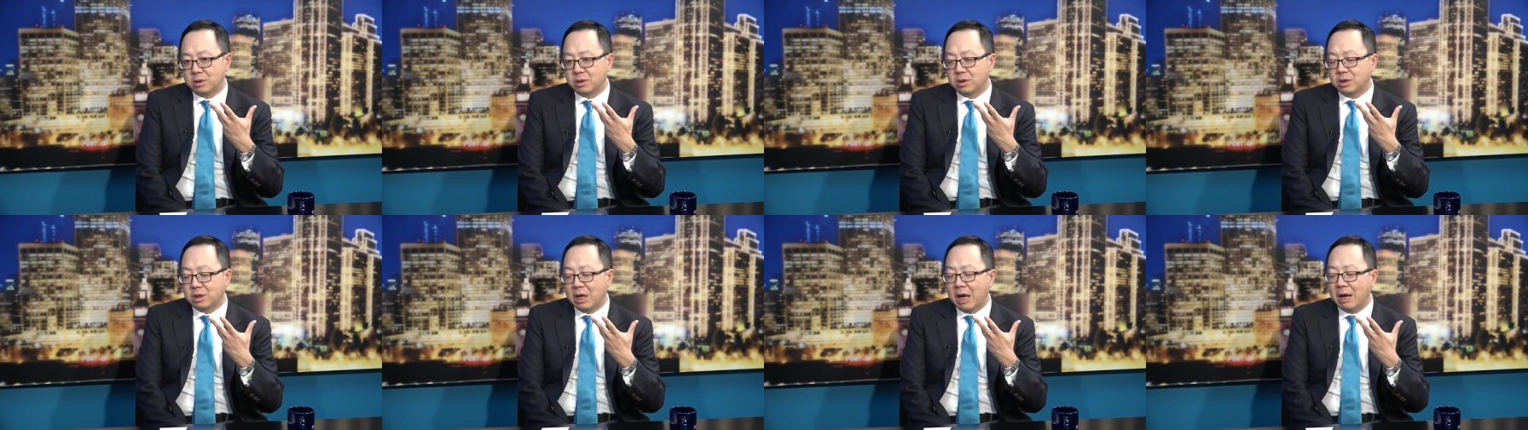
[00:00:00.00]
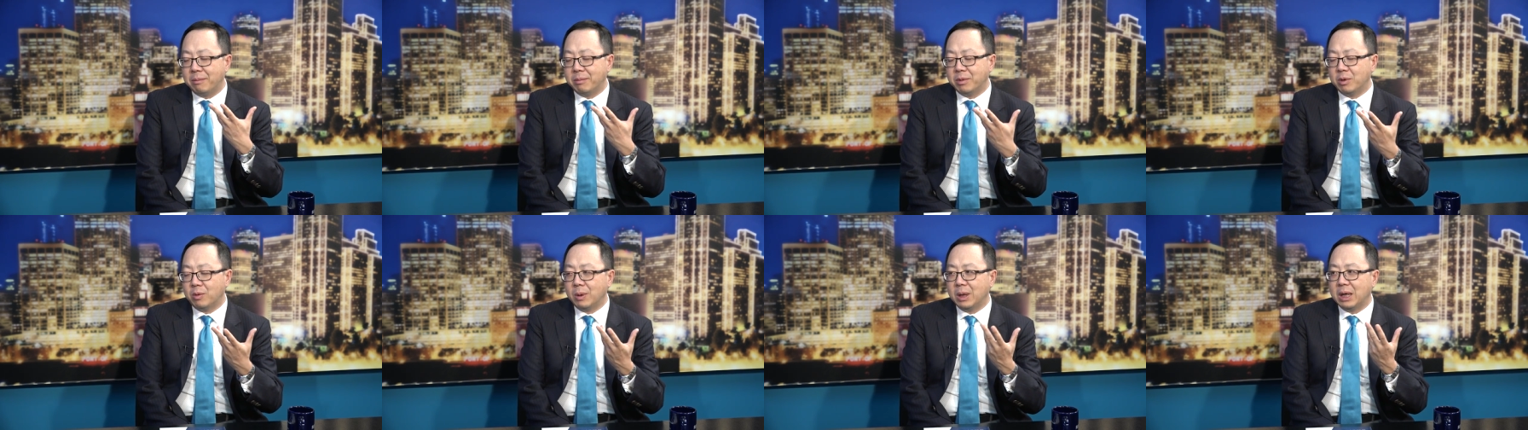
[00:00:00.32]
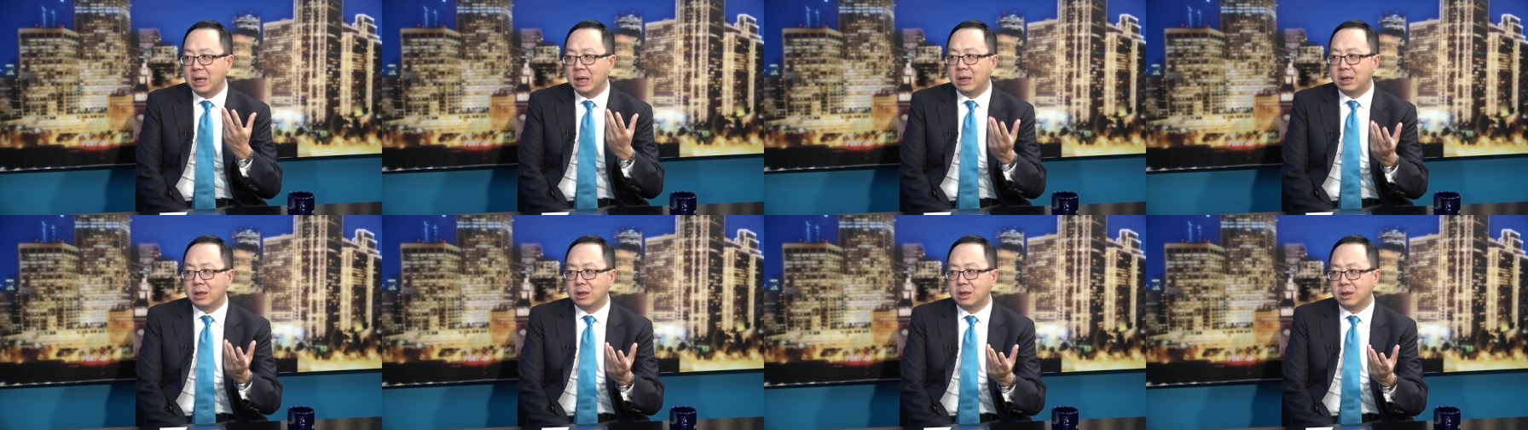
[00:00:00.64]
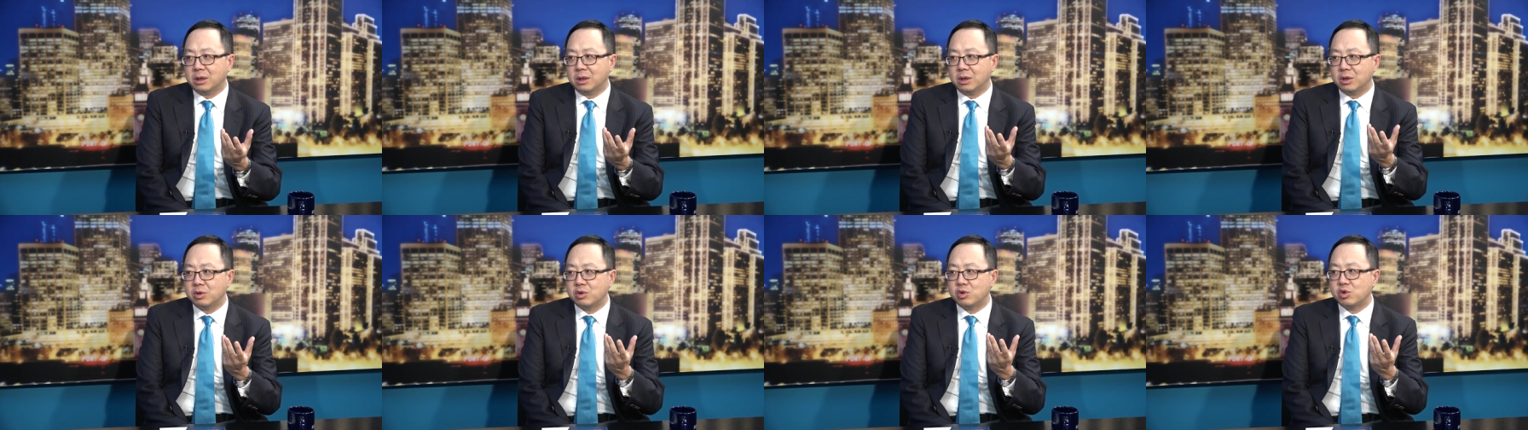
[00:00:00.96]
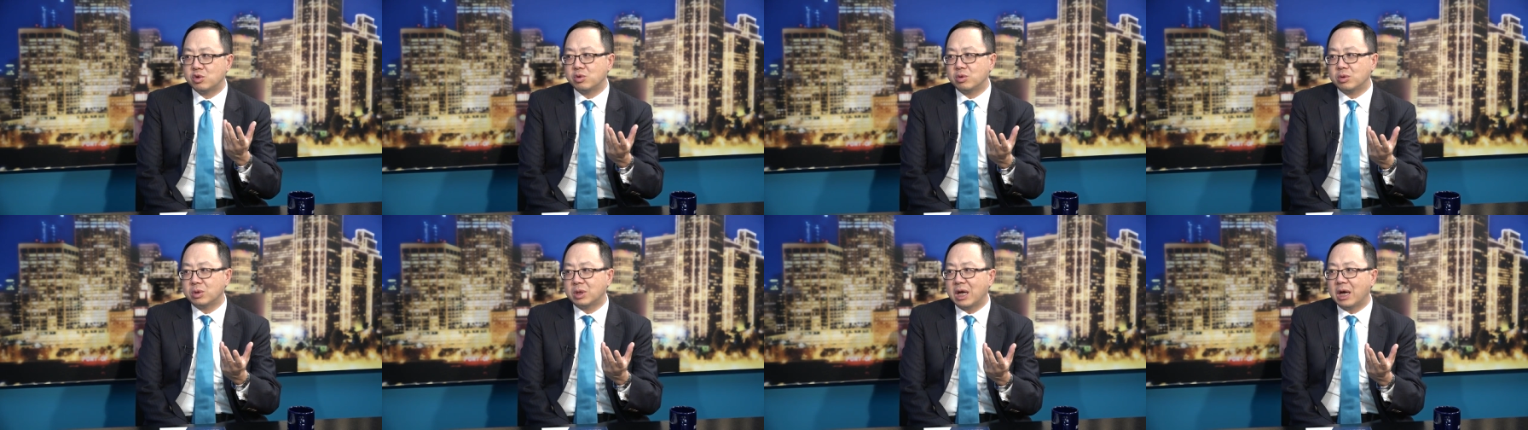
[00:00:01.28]
他们未来可能
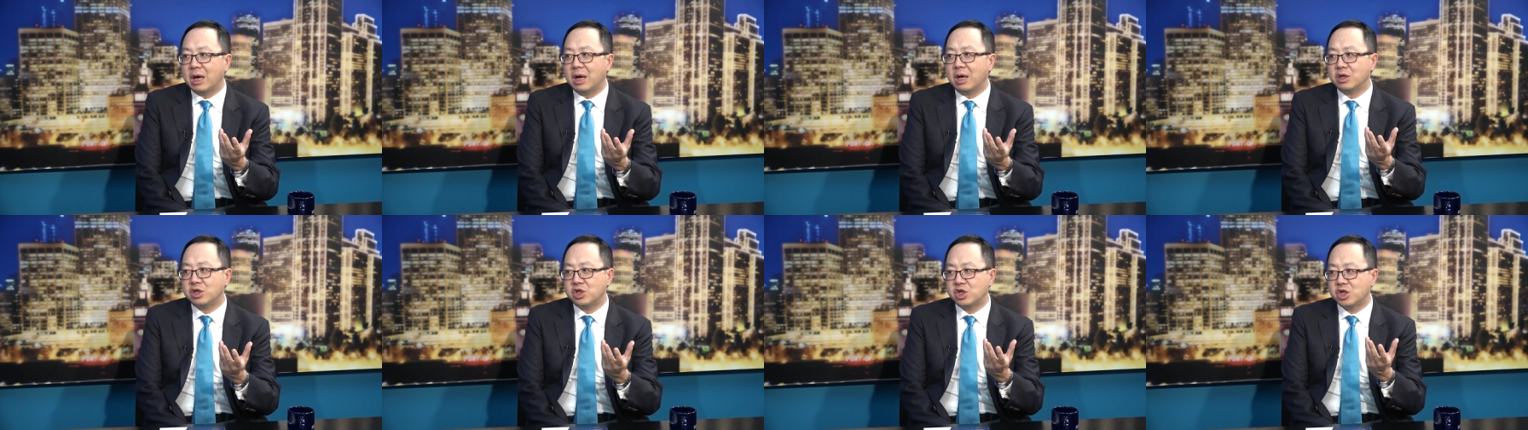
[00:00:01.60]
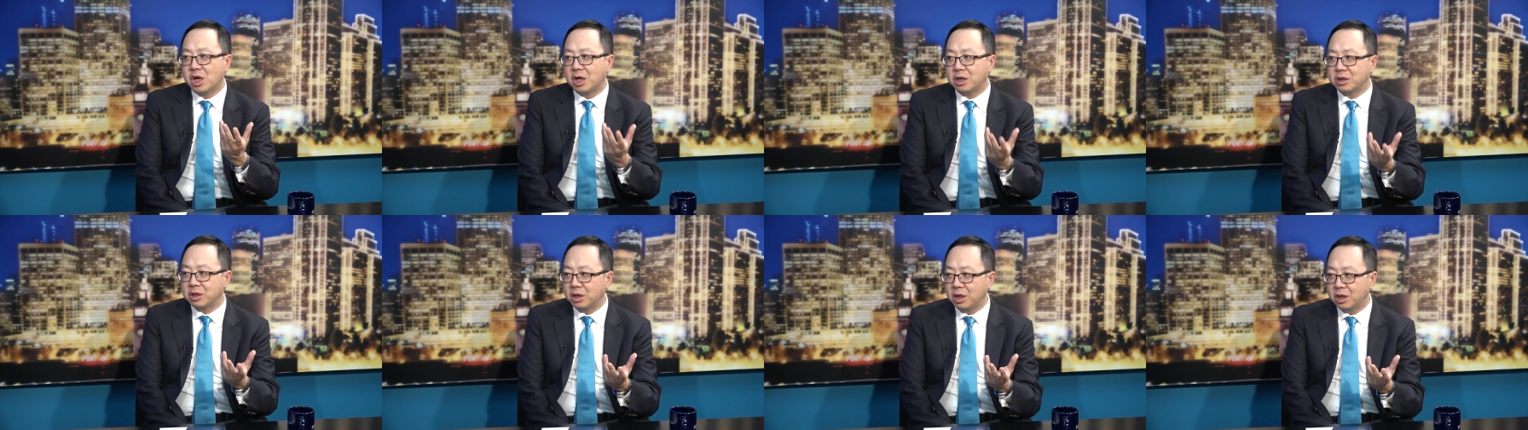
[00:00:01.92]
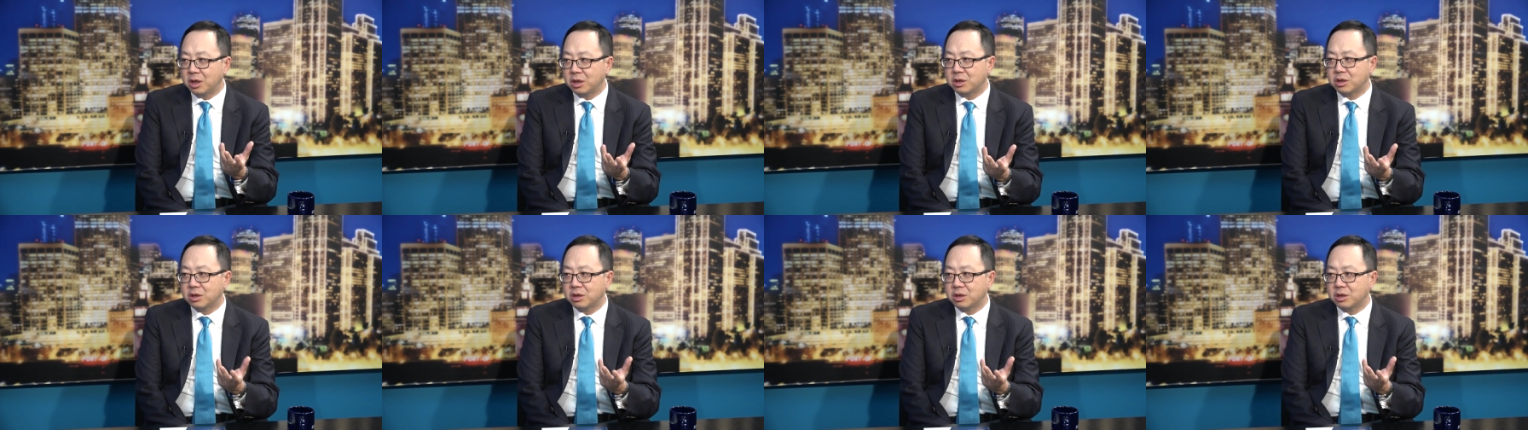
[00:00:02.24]
取代香烟，